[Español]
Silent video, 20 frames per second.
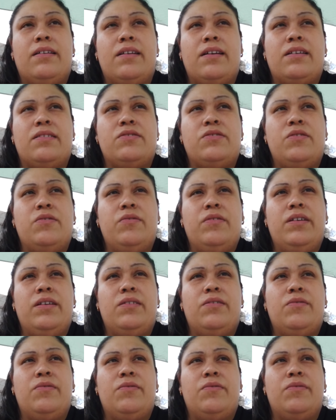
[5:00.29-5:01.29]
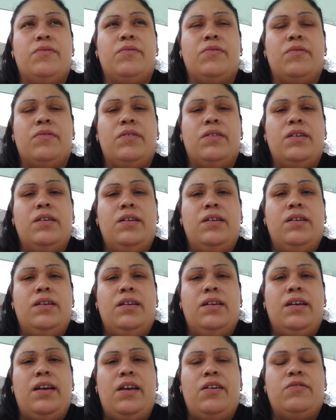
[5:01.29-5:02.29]
reacción que no
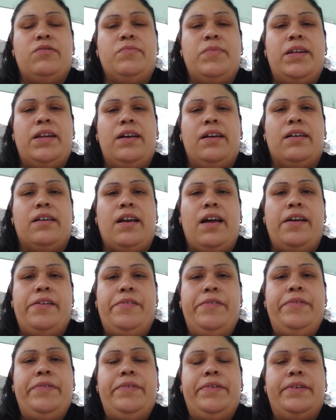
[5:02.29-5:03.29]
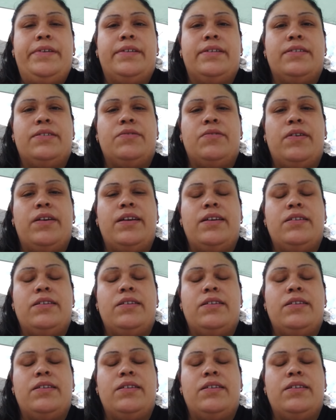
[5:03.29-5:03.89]
que ellos miran raro so